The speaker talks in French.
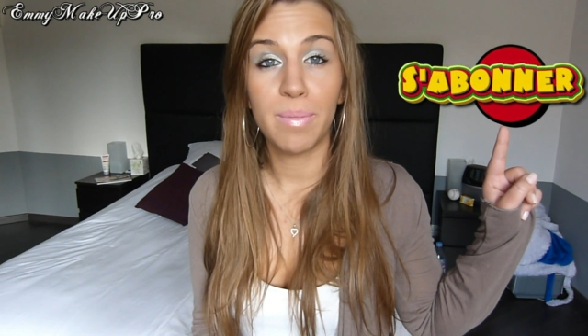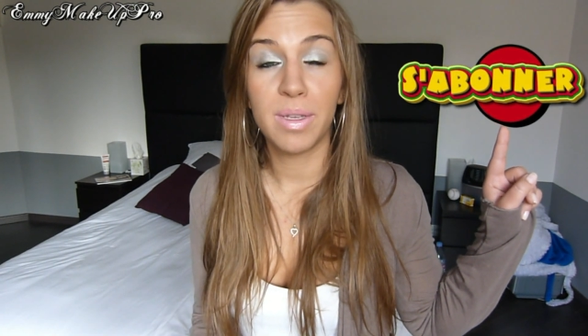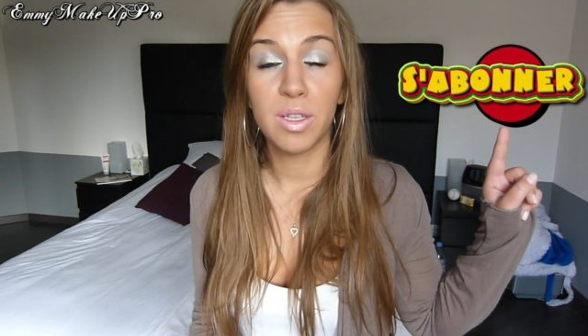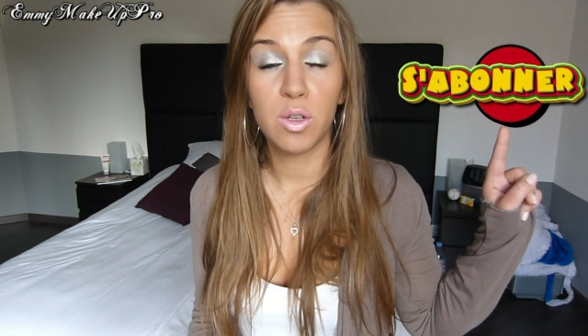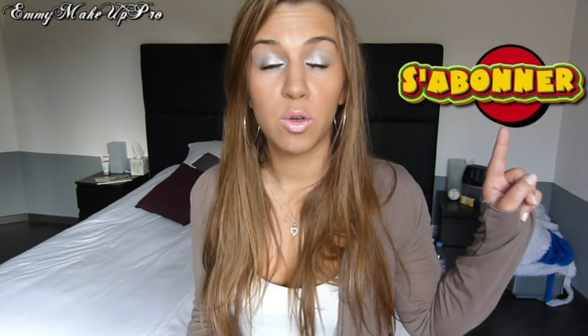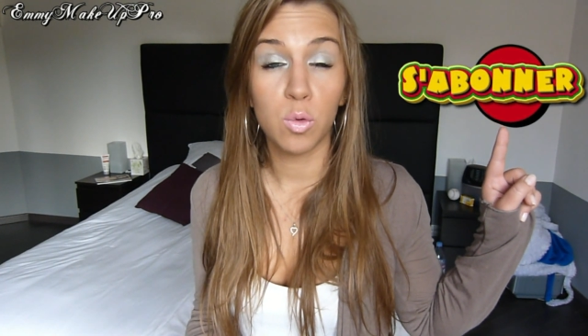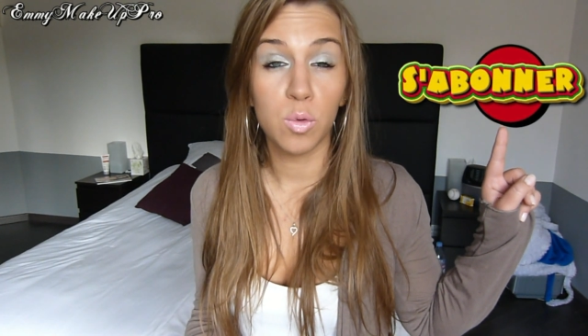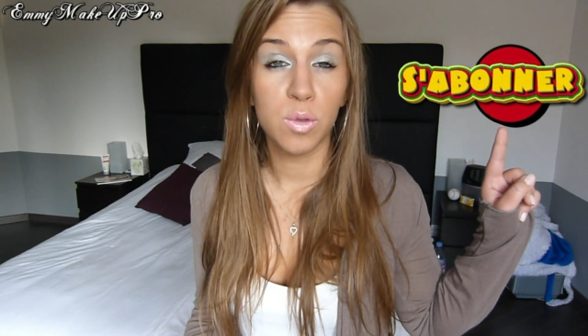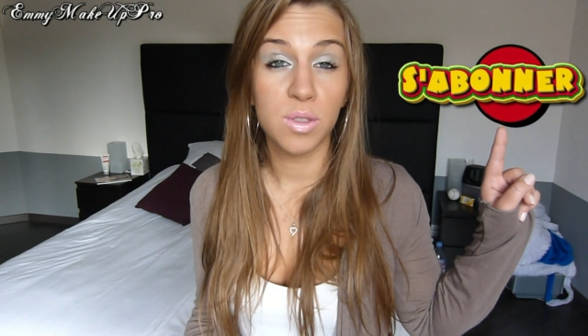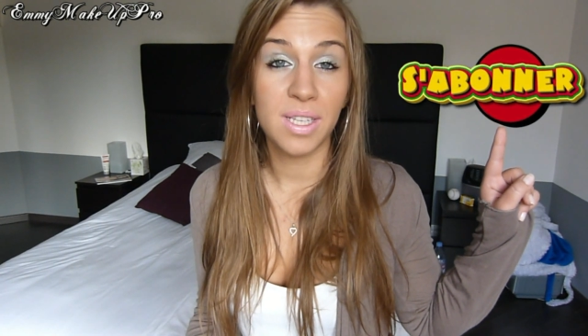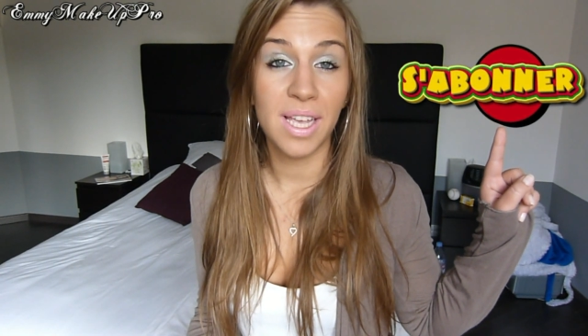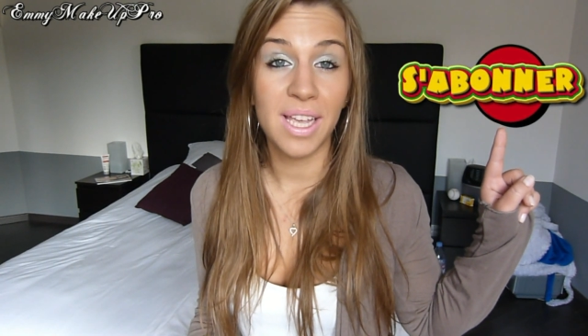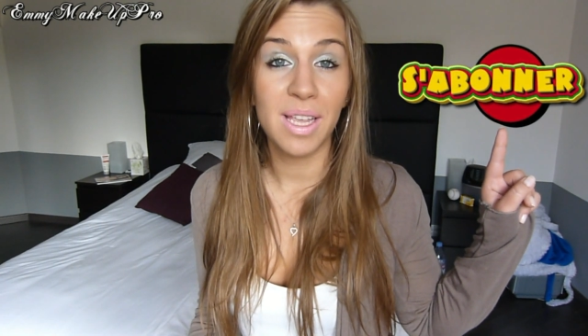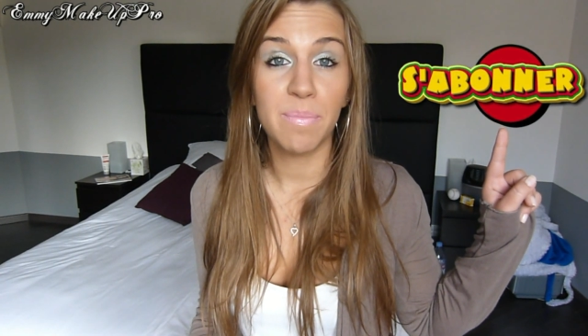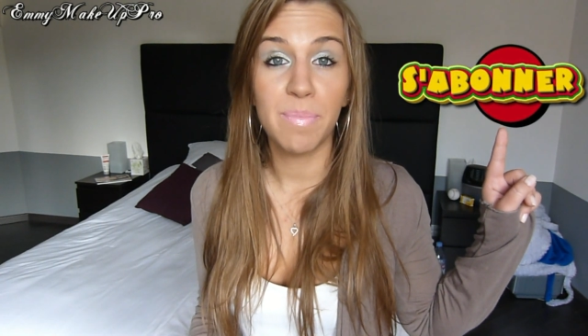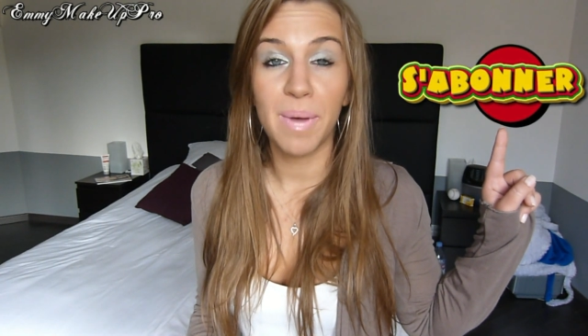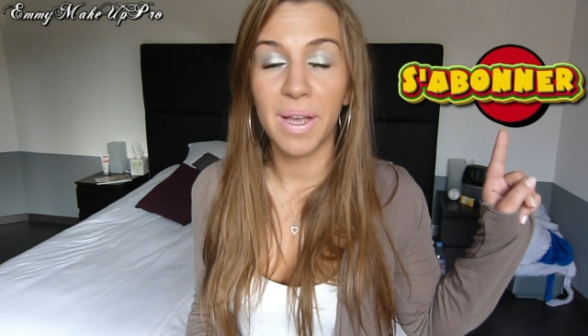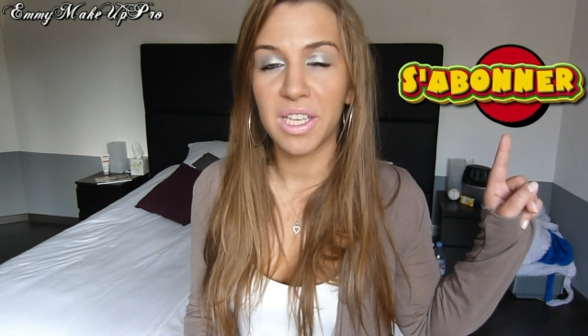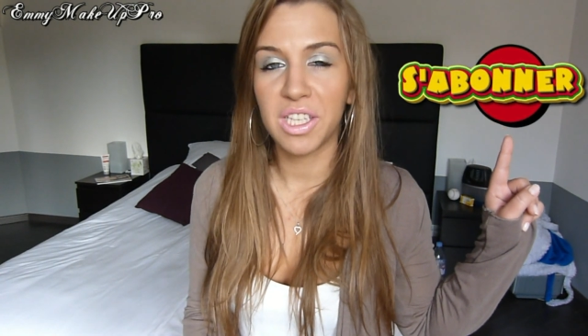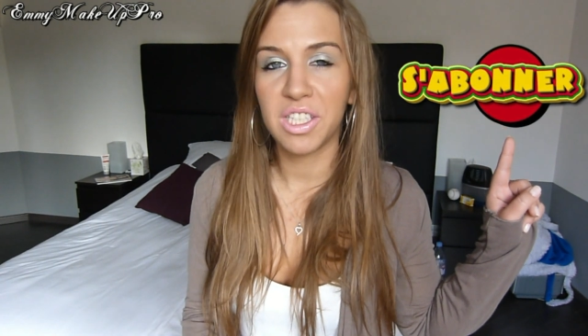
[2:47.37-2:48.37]
mes
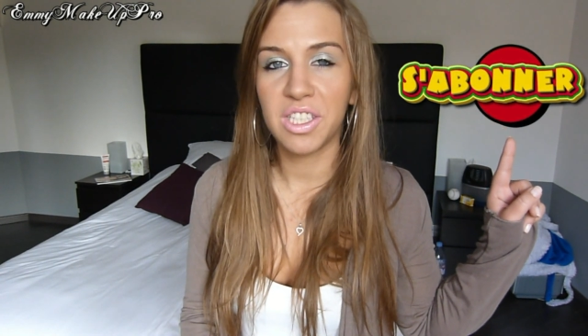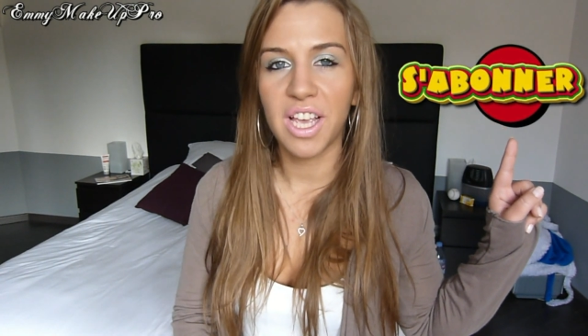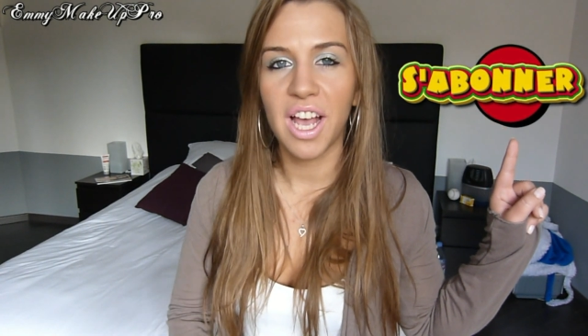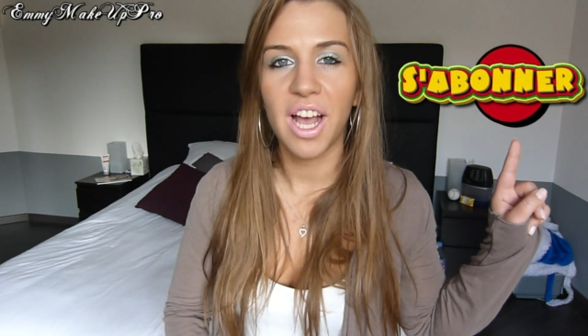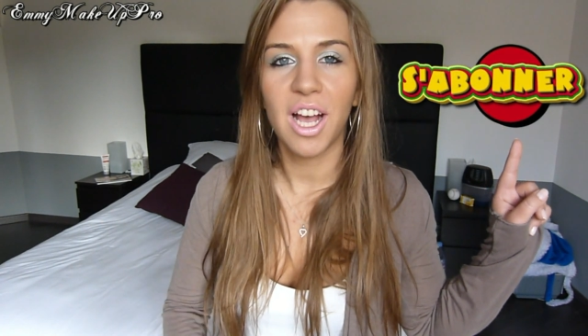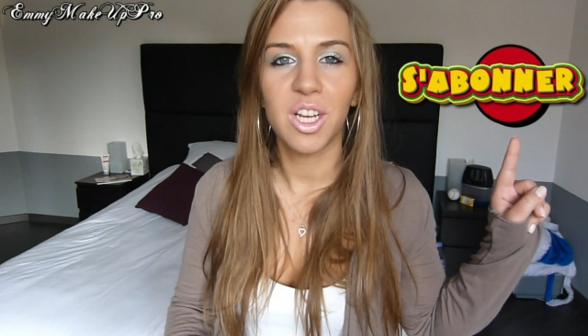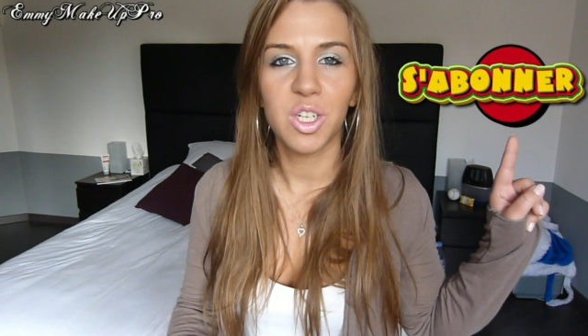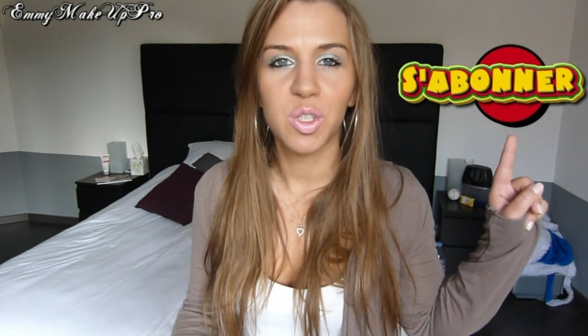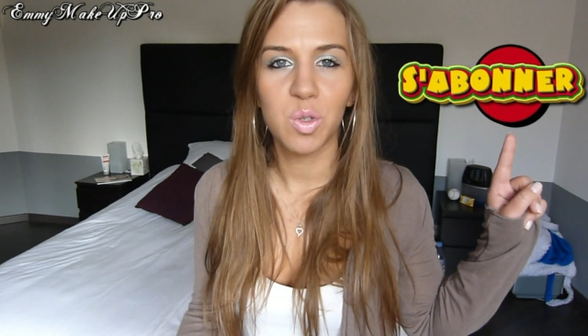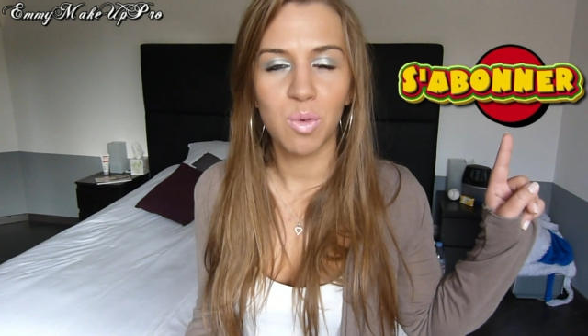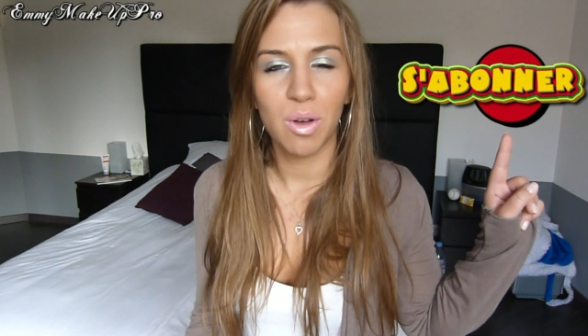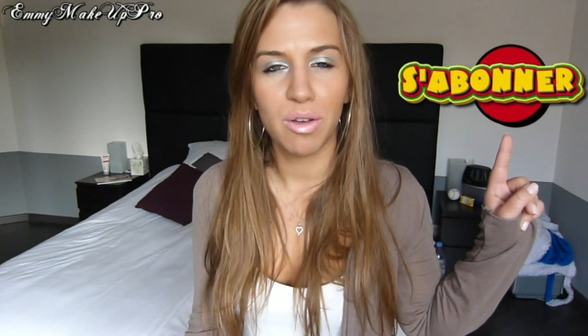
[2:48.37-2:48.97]
conseils maquillage,